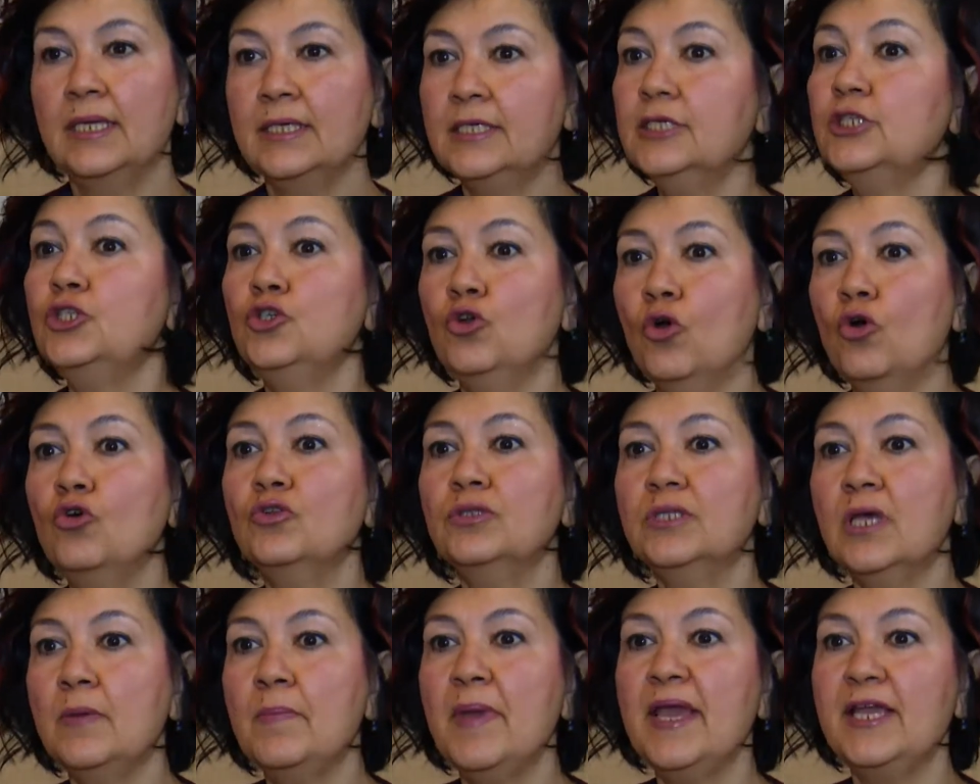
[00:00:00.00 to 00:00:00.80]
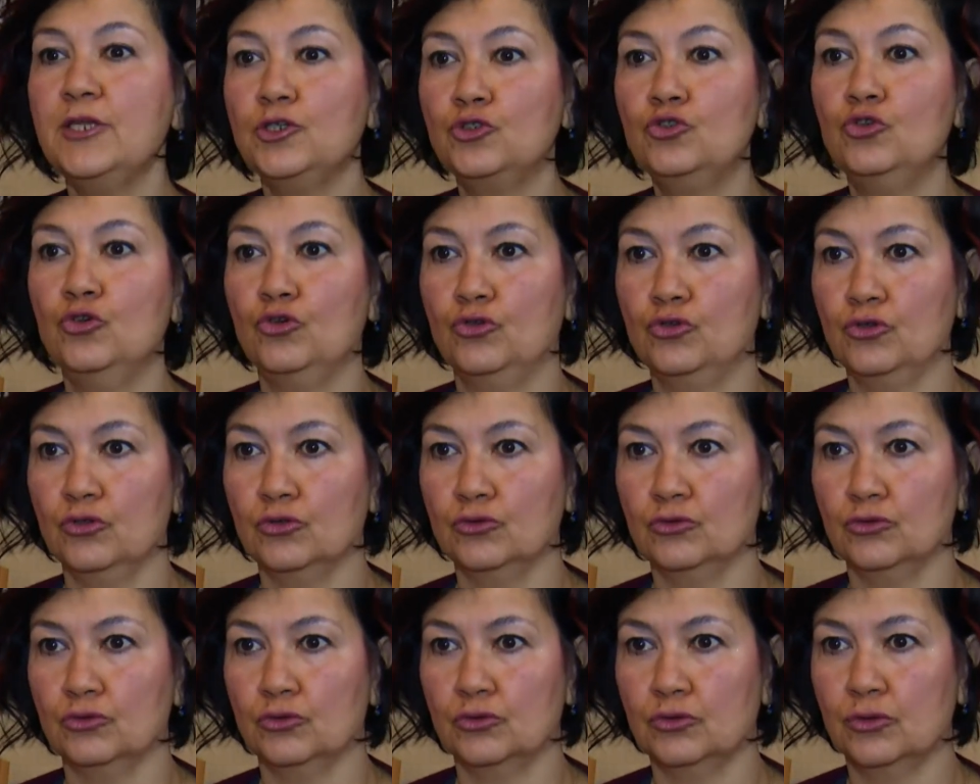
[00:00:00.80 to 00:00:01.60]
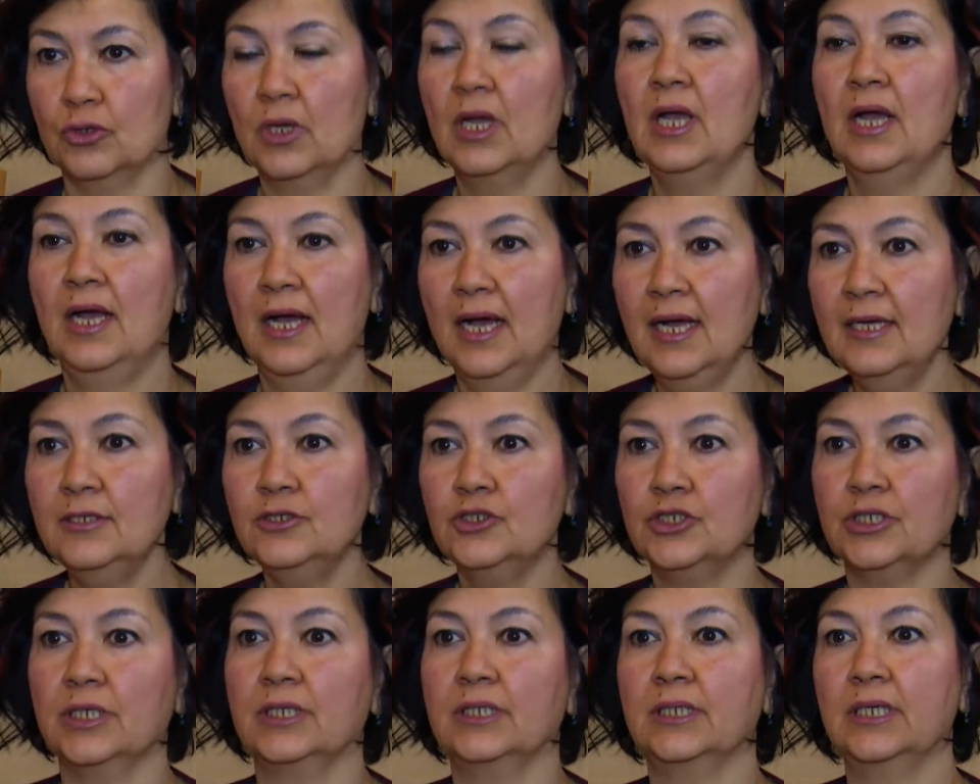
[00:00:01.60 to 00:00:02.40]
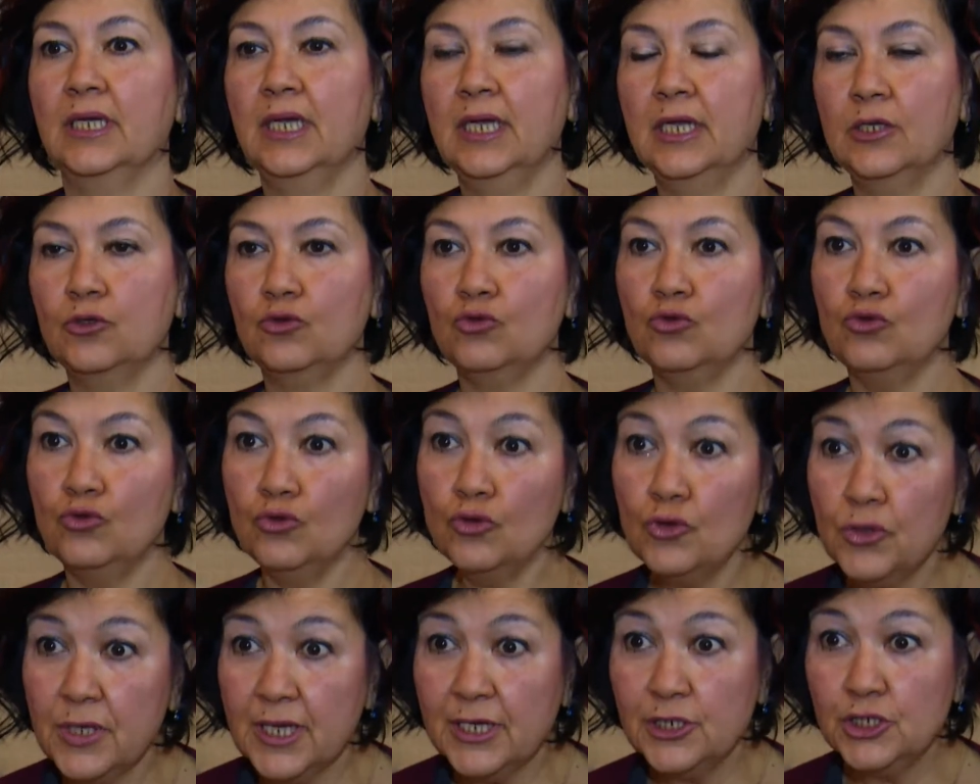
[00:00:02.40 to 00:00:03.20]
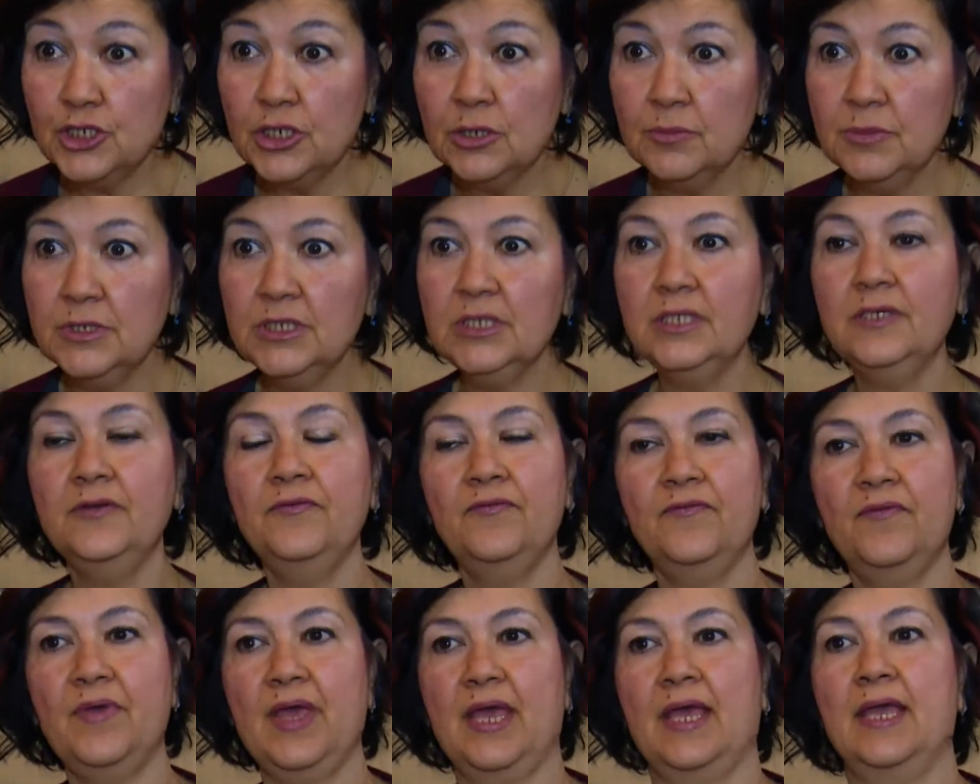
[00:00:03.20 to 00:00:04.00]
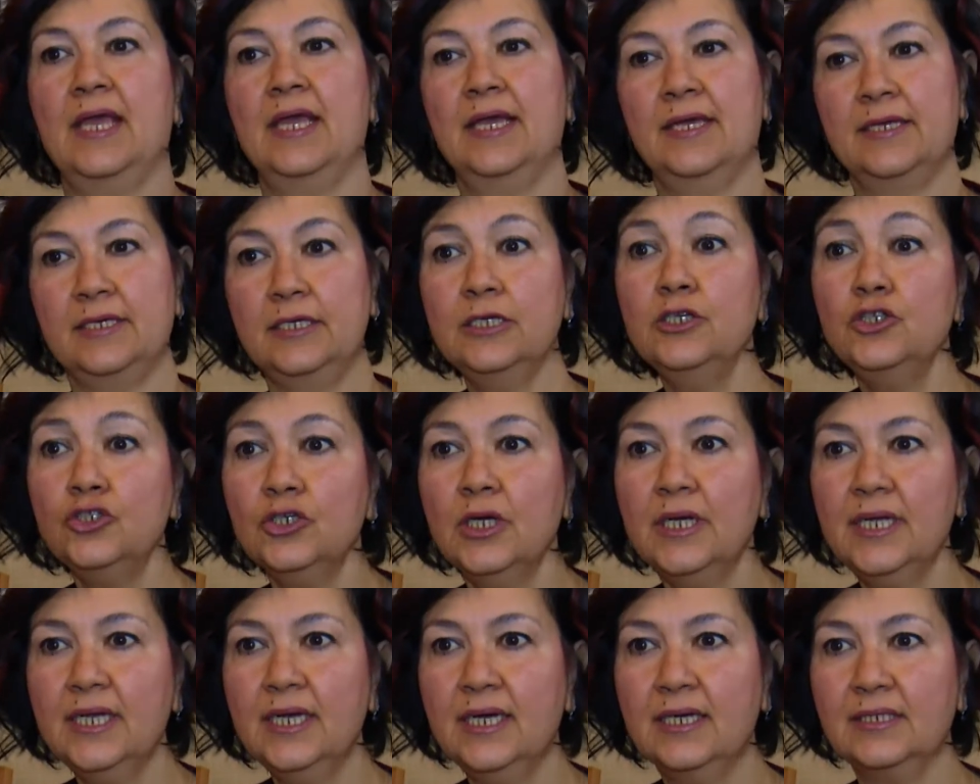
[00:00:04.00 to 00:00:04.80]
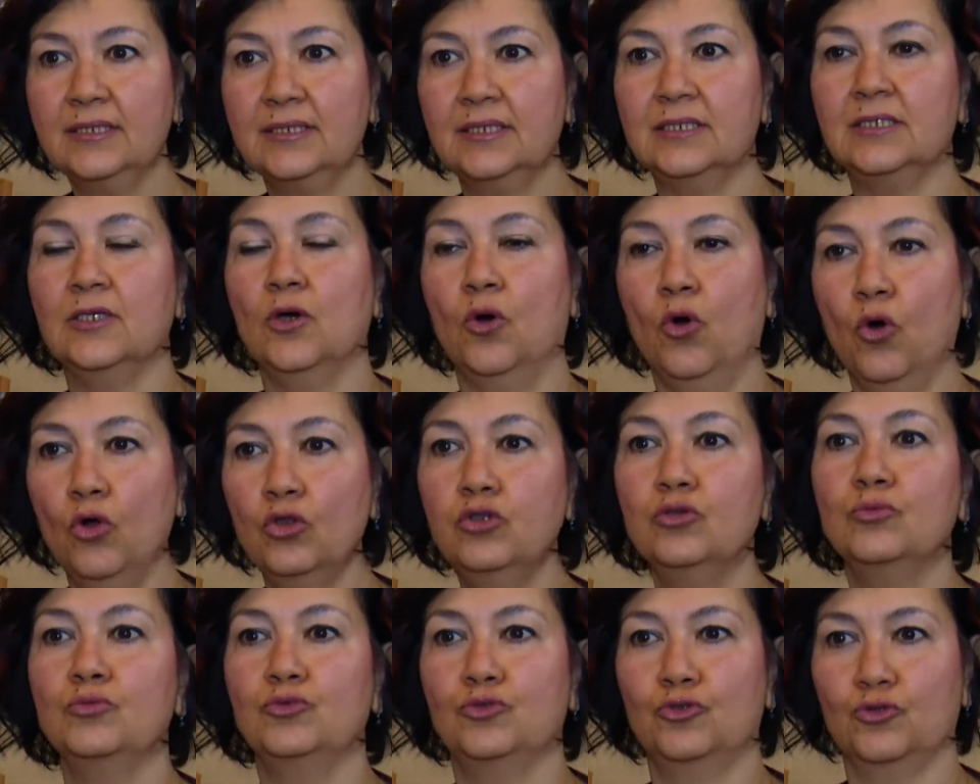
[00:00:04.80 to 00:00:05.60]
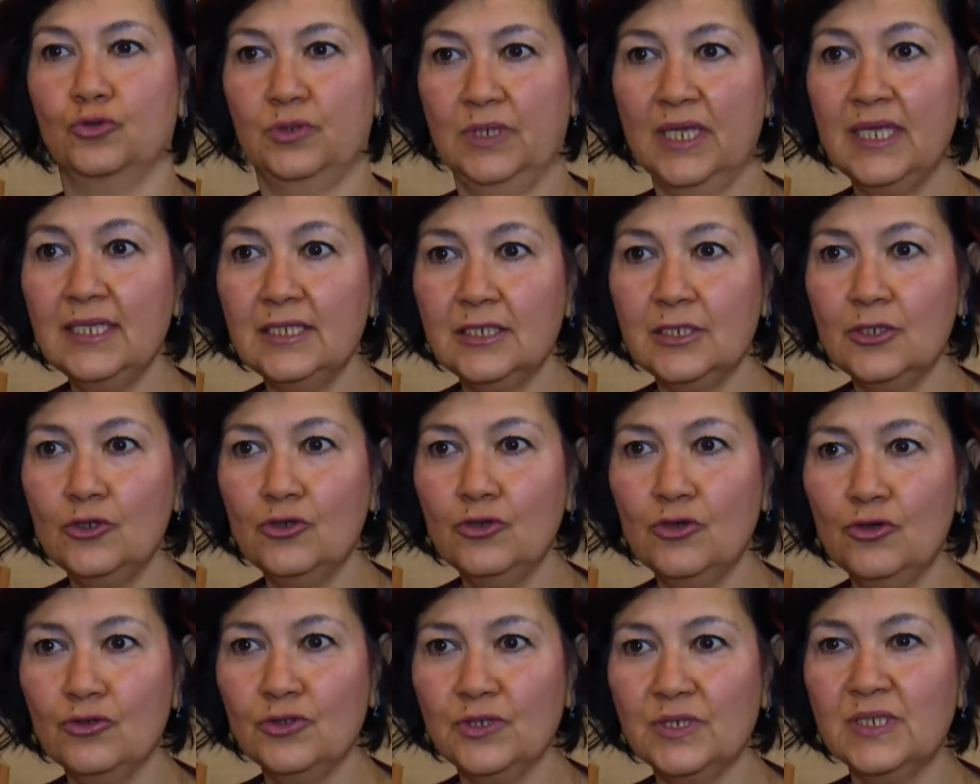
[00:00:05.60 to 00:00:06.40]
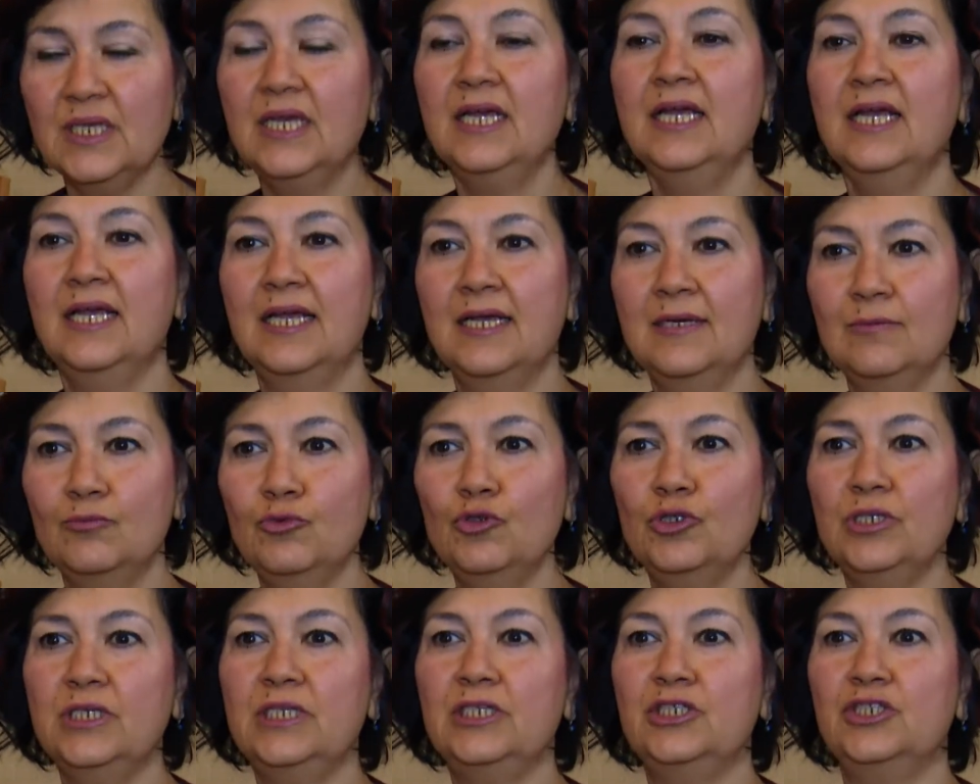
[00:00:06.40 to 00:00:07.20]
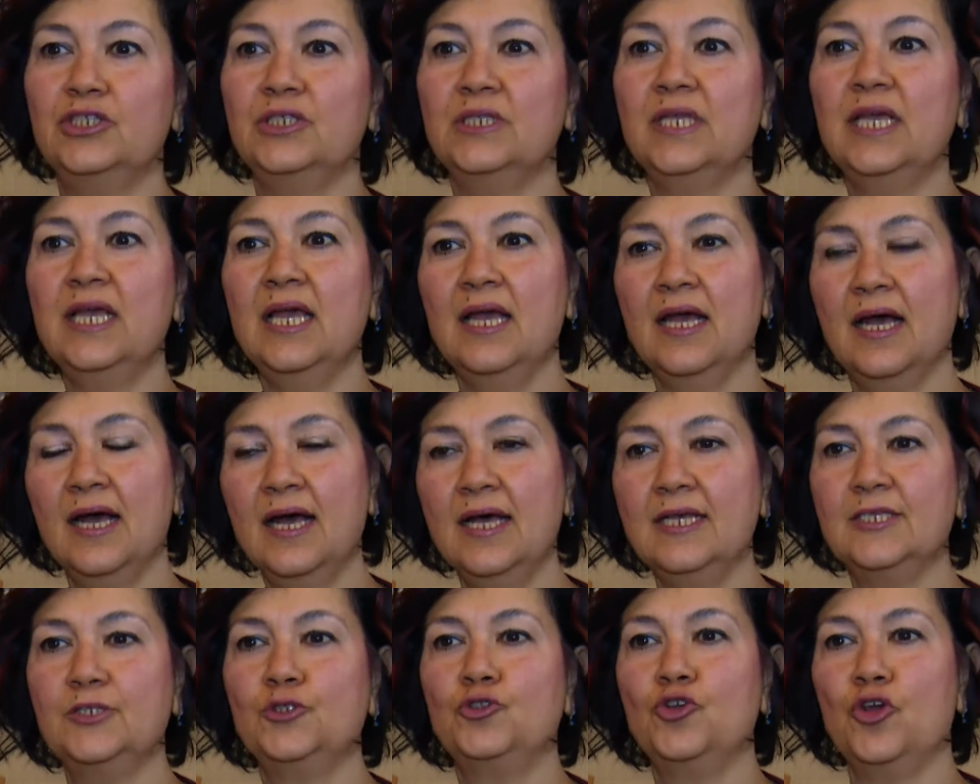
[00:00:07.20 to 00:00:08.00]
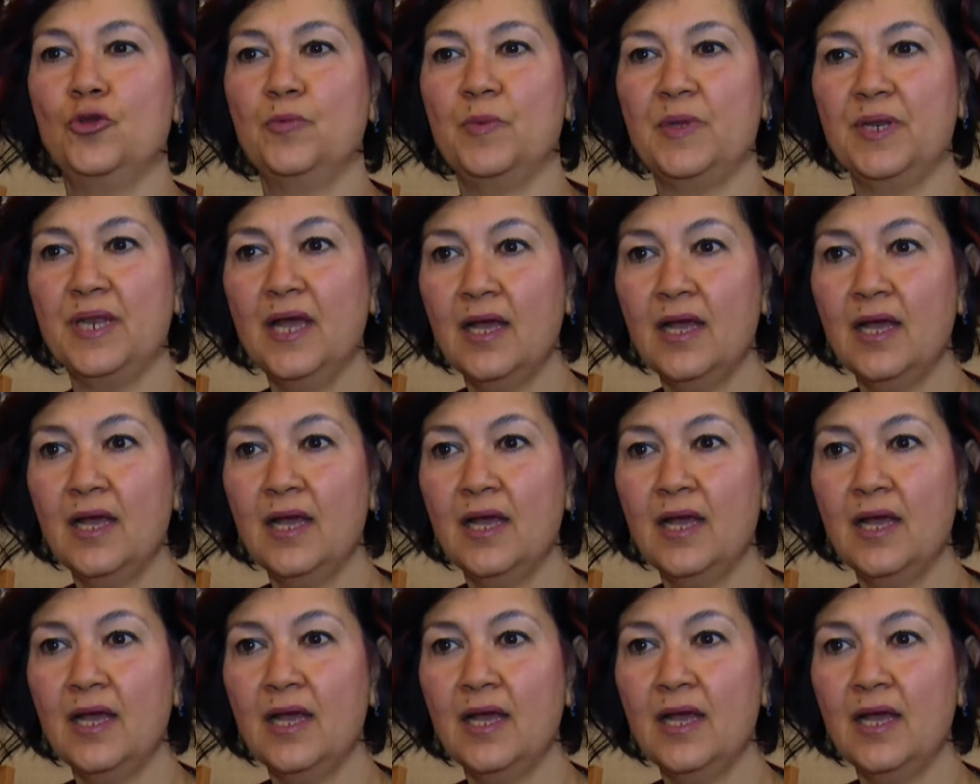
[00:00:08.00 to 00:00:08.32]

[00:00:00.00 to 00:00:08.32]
Kişi onda 5 görüyordur. Ancak günlük yaşamını ve iş hayatını olumsuz etkiliyorsa bu kişi de az görme